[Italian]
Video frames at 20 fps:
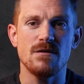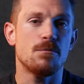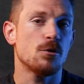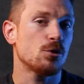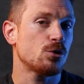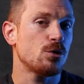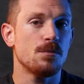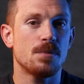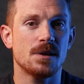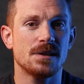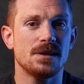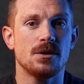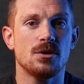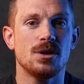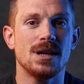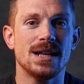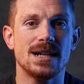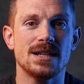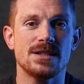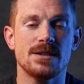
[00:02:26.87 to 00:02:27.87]
Vi porto in
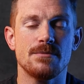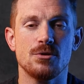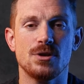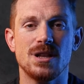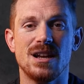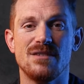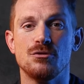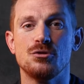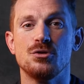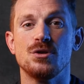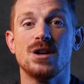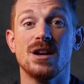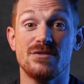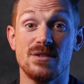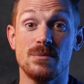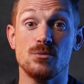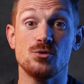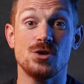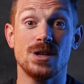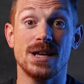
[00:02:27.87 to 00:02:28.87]
particolare l'esempio della
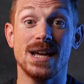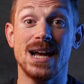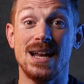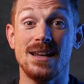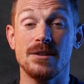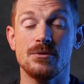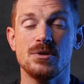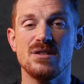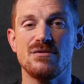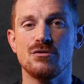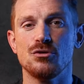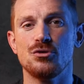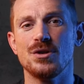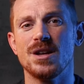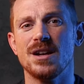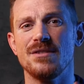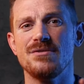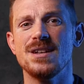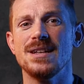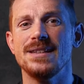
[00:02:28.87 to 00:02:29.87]
fotografia musicale, quindi
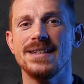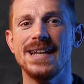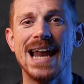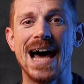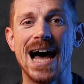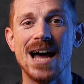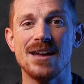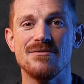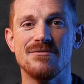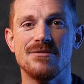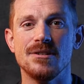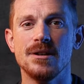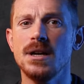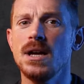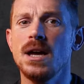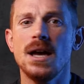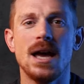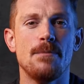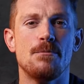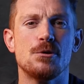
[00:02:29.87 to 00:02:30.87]
fotografia di live,
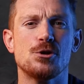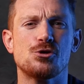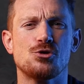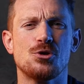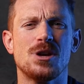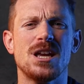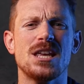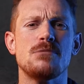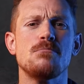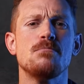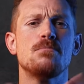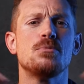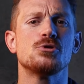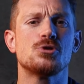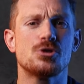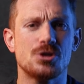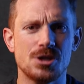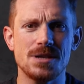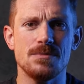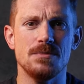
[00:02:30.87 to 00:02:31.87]
è pressoché
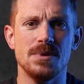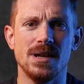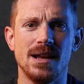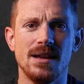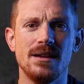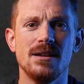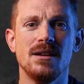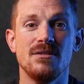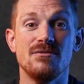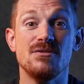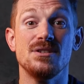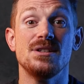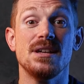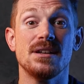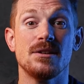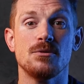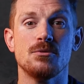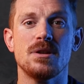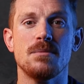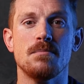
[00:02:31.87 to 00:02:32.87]
impossibile impossibile
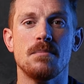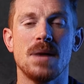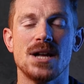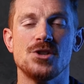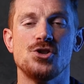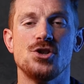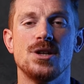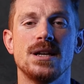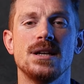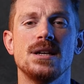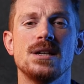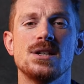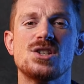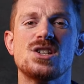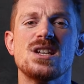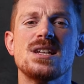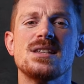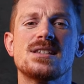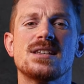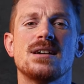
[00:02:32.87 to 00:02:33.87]
vedere un'immagine
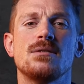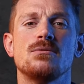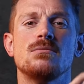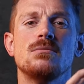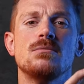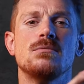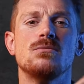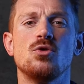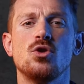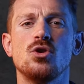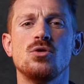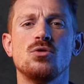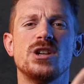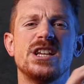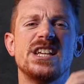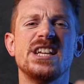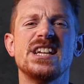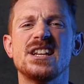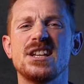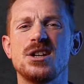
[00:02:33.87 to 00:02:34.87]
senza un
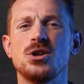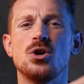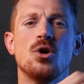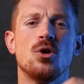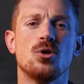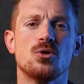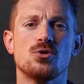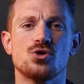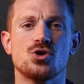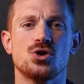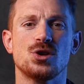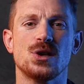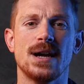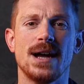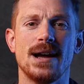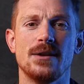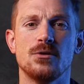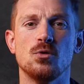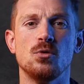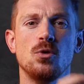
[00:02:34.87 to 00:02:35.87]
ghirigoro
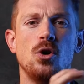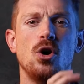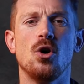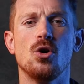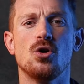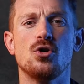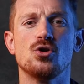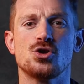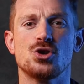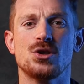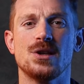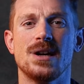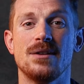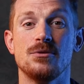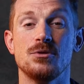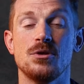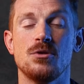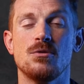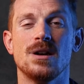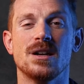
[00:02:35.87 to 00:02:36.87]
strano, un logo
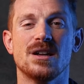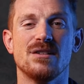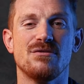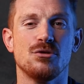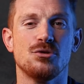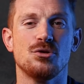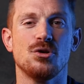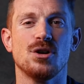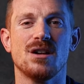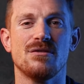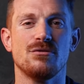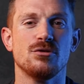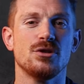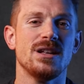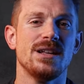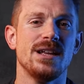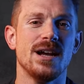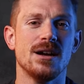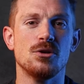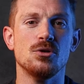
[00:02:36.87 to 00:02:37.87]
strano di qualche fotografo
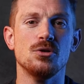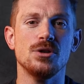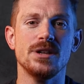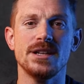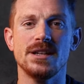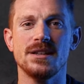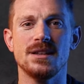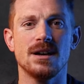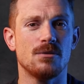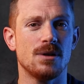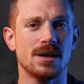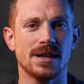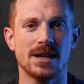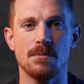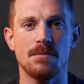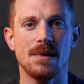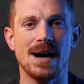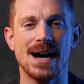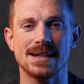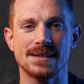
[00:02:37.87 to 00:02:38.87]
negli angolini da
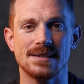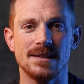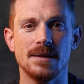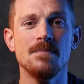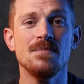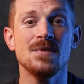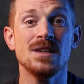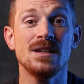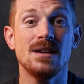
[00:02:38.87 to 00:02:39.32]
qualche parte.